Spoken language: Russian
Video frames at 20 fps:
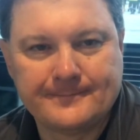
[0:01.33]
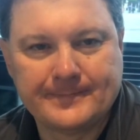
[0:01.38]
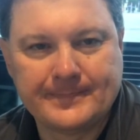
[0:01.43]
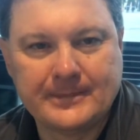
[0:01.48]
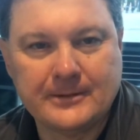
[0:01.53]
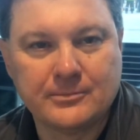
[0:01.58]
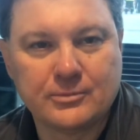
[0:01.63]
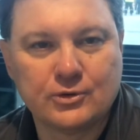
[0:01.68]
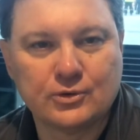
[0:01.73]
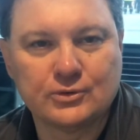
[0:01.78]

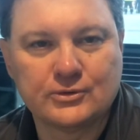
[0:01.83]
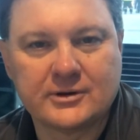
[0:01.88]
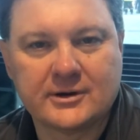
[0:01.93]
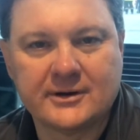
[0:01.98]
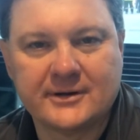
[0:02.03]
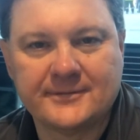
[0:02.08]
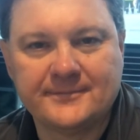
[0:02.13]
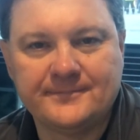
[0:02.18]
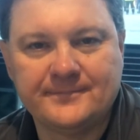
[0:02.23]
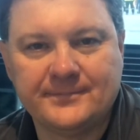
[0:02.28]
Доброе
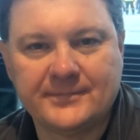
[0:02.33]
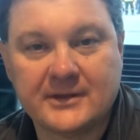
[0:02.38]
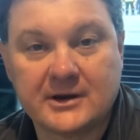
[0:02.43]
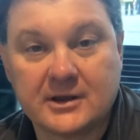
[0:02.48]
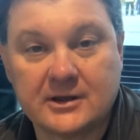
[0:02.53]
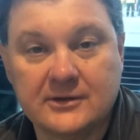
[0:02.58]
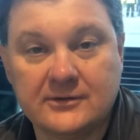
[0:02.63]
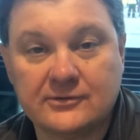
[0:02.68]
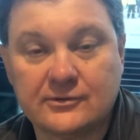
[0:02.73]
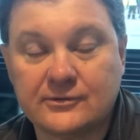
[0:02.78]
утро,
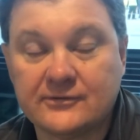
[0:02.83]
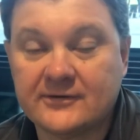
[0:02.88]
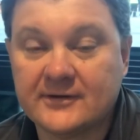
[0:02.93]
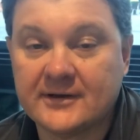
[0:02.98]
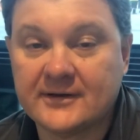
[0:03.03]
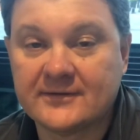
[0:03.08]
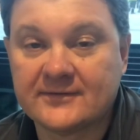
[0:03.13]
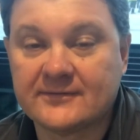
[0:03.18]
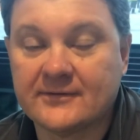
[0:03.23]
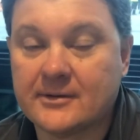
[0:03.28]
дорогие
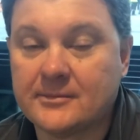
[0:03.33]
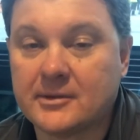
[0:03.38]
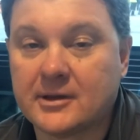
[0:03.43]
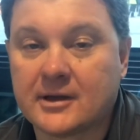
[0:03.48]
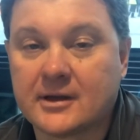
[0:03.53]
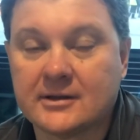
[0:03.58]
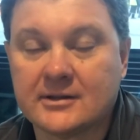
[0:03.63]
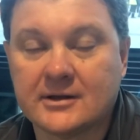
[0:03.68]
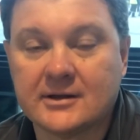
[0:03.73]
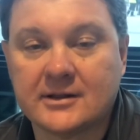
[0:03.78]
друзья! С вами
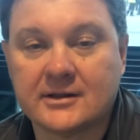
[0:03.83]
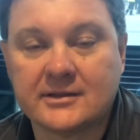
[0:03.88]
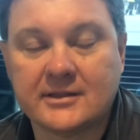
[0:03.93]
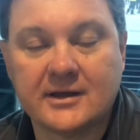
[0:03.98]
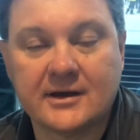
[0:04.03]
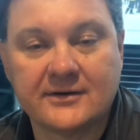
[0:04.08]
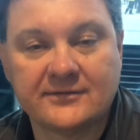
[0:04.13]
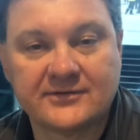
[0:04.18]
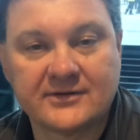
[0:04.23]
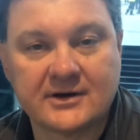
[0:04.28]
канал
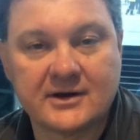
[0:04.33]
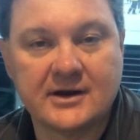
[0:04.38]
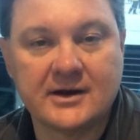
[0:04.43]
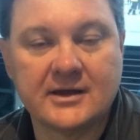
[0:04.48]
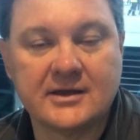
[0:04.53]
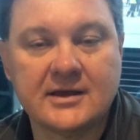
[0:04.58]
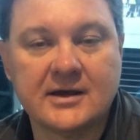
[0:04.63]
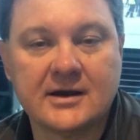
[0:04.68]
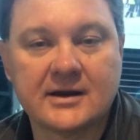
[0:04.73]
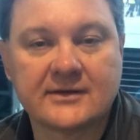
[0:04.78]
«Одна Австралия»
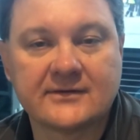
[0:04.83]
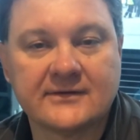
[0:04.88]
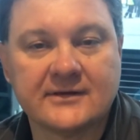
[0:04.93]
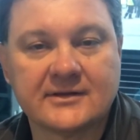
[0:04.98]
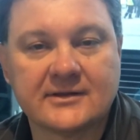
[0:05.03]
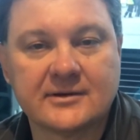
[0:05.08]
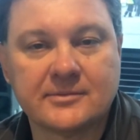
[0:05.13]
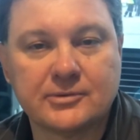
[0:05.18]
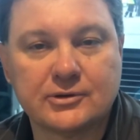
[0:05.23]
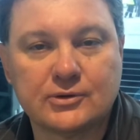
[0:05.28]
я
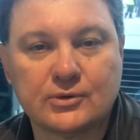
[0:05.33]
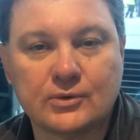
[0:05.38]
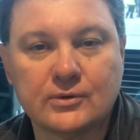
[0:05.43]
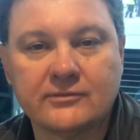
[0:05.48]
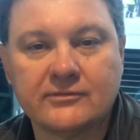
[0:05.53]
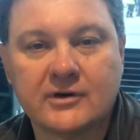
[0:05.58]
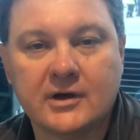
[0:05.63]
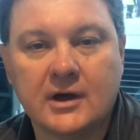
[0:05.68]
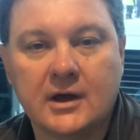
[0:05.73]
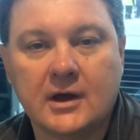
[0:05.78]
Александр Петров.
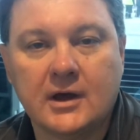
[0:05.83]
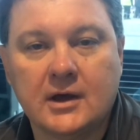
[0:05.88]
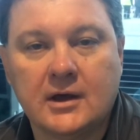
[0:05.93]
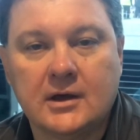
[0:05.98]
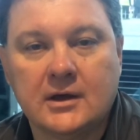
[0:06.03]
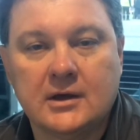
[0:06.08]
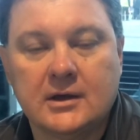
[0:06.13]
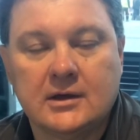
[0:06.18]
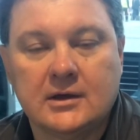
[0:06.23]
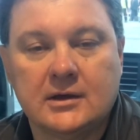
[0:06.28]

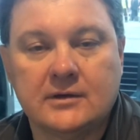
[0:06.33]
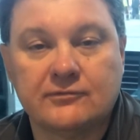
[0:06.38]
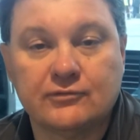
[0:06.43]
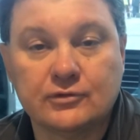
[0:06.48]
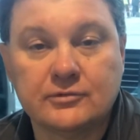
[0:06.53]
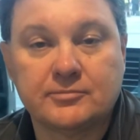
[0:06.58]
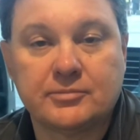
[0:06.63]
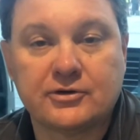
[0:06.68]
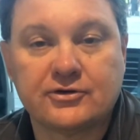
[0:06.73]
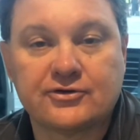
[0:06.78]
И
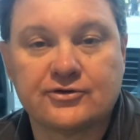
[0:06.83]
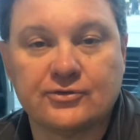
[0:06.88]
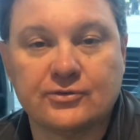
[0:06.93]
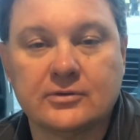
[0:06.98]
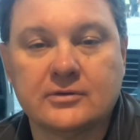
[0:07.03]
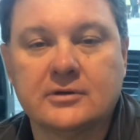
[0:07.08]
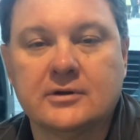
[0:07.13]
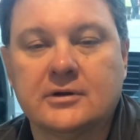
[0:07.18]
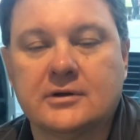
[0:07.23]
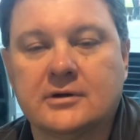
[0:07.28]
вот
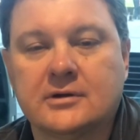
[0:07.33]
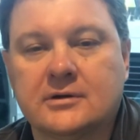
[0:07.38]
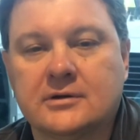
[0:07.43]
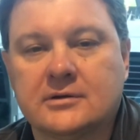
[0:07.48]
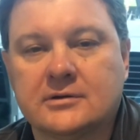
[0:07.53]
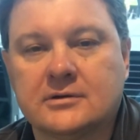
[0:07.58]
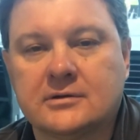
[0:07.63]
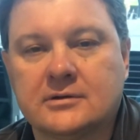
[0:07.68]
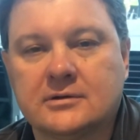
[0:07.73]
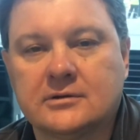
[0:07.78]
пришел
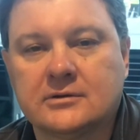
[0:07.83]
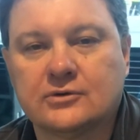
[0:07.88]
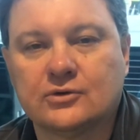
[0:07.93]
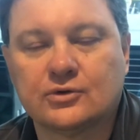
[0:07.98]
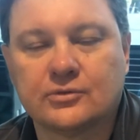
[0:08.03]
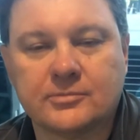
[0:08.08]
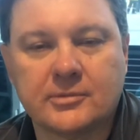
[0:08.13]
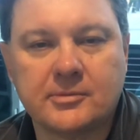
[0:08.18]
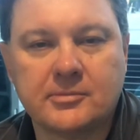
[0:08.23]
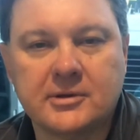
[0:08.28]

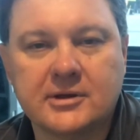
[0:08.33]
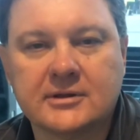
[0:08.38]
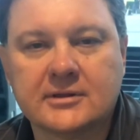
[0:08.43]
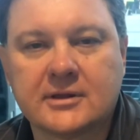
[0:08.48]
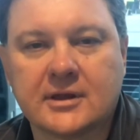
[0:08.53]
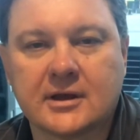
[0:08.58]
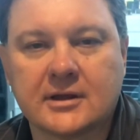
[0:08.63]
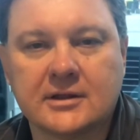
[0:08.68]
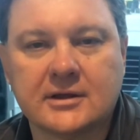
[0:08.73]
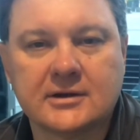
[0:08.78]
тот момент,
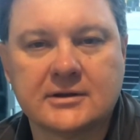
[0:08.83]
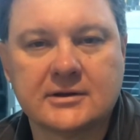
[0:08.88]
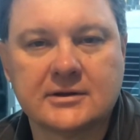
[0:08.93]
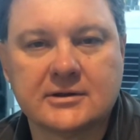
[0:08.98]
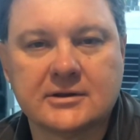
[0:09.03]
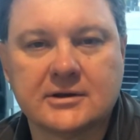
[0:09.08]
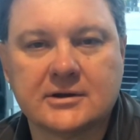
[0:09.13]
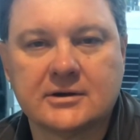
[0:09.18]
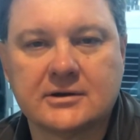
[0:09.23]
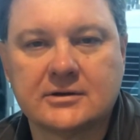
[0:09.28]
когда
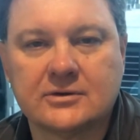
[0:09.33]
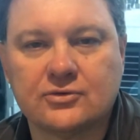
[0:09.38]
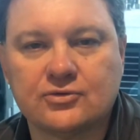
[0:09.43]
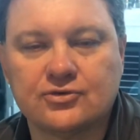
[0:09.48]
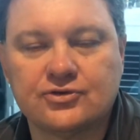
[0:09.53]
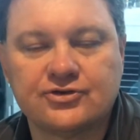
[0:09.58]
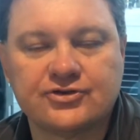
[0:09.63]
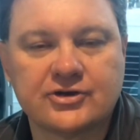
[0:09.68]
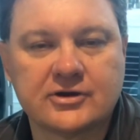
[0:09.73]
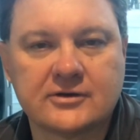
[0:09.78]
надо
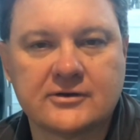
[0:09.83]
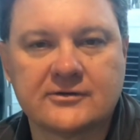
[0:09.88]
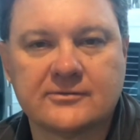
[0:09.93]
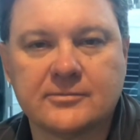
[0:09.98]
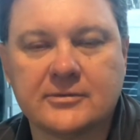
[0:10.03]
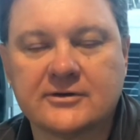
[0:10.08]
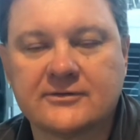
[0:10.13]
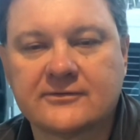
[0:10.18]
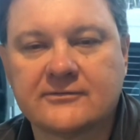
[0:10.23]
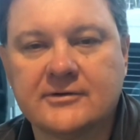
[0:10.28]
уезжать из
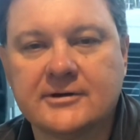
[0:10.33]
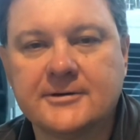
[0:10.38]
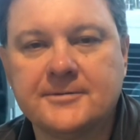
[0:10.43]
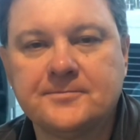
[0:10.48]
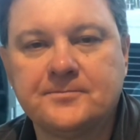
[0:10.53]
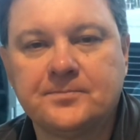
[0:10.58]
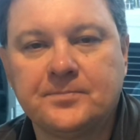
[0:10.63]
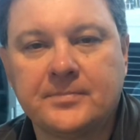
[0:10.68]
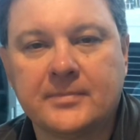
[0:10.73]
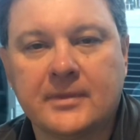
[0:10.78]
Москвы.
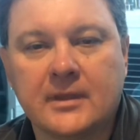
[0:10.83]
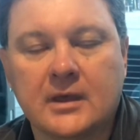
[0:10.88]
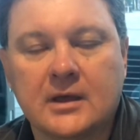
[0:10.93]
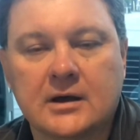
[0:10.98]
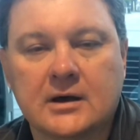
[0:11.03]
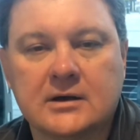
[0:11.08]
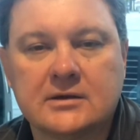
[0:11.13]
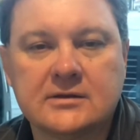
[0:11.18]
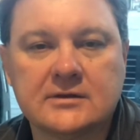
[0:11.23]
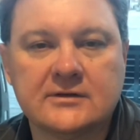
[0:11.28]

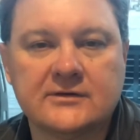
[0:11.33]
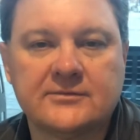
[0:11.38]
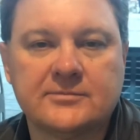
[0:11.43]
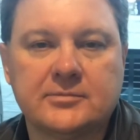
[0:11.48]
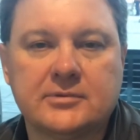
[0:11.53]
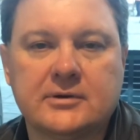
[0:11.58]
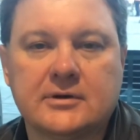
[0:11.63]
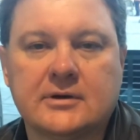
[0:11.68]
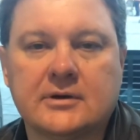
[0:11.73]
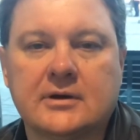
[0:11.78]
Хотелось
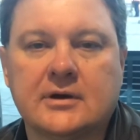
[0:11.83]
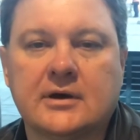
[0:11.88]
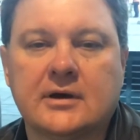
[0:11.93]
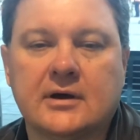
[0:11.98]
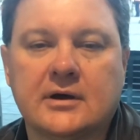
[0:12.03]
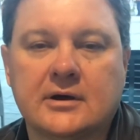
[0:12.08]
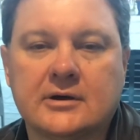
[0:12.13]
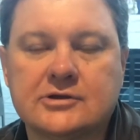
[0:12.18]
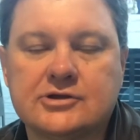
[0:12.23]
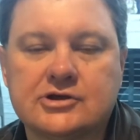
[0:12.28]
бы
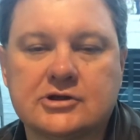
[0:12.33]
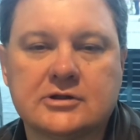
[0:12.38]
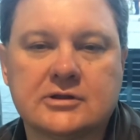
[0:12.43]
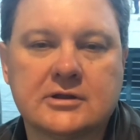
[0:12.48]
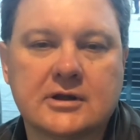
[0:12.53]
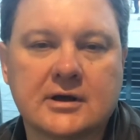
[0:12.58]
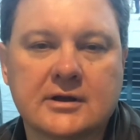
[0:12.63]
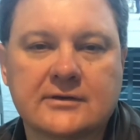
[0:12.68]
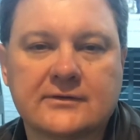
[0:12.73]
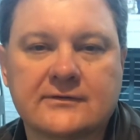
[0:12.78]

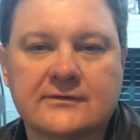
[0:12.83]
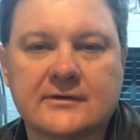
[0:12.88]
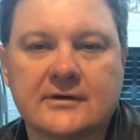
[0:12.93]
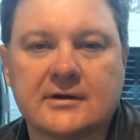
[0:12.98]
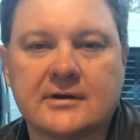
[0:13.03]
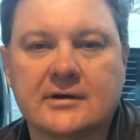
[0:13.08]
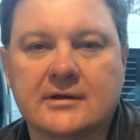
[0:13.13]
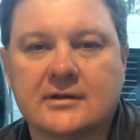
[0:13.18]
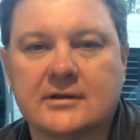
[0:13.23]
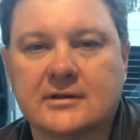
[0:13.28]

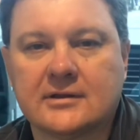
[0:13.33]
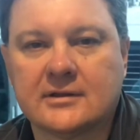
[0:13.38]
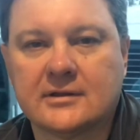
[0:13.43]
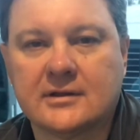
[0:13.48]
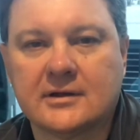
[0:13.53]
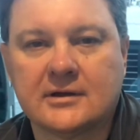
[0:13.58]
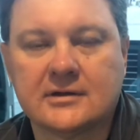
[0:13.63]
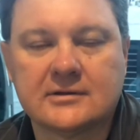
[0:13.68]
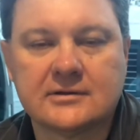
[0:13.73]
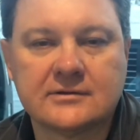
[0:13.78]
отчитаться за
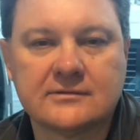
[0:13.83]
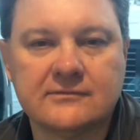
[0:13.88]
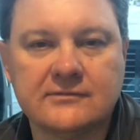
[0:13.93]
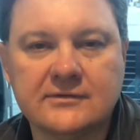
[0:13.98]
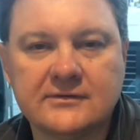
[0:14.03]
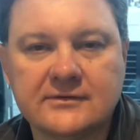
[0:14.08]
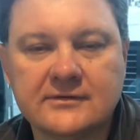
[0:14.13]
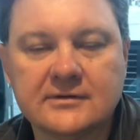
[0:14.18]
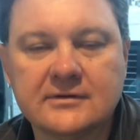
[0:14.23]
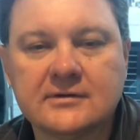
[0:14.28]
этот
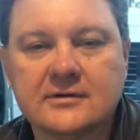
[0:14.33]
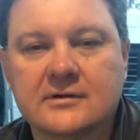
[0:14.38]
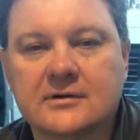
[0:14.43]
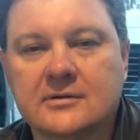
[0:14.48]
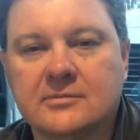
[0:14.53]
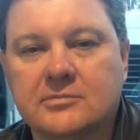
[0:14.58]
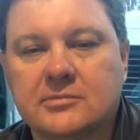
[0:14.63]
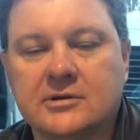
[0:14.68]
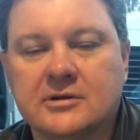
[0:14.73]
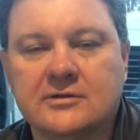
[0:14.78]
визит
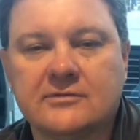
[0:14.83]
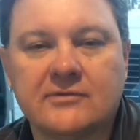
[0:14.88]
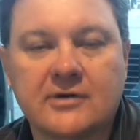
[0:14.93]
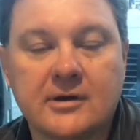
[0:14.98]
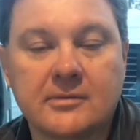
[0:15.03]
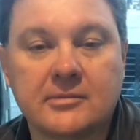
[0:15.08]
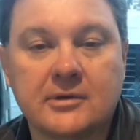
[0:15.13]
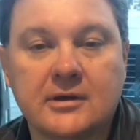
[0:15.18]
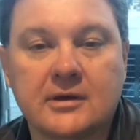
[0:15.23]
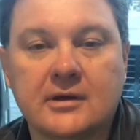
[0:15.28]
перед
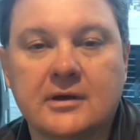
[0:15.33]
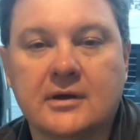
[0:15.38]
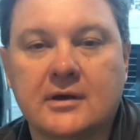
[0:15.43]
вами,